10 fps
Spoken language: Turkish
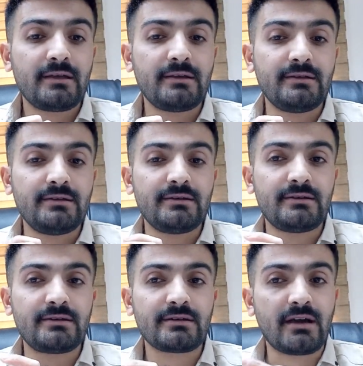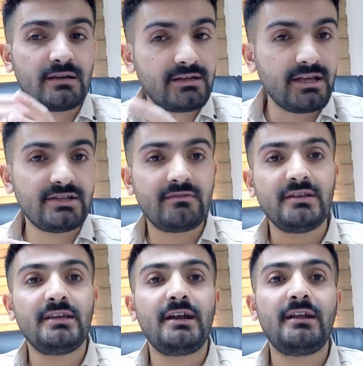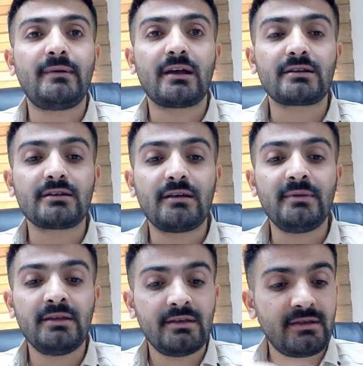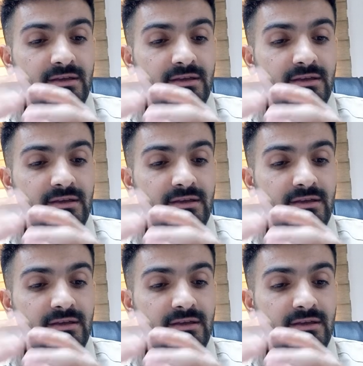E, Kadir gecesini geride bıraktık tabi.